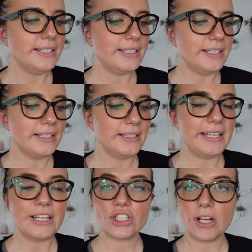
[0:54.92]
Äh,
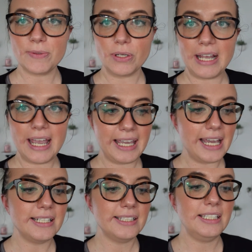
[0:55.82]
der Staubsauger
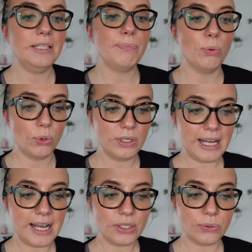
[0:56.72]
erkennt die
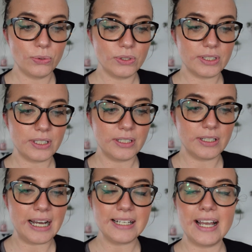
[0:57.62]
Bodenart und
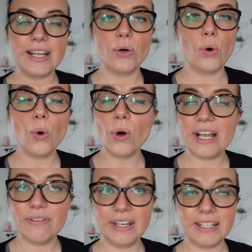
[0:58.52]
äh, hat eine
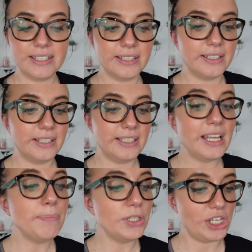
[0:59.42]
hochentwickelte
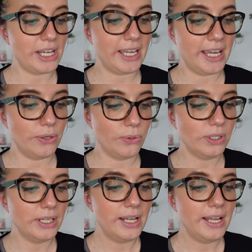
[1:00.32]

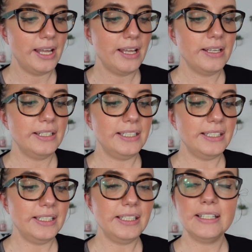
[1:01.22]
Teppicherkennung.
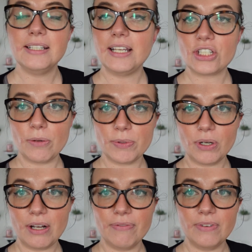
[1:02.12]
Die, äh, der
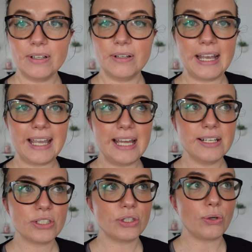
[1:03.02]
Staubsauger erkennt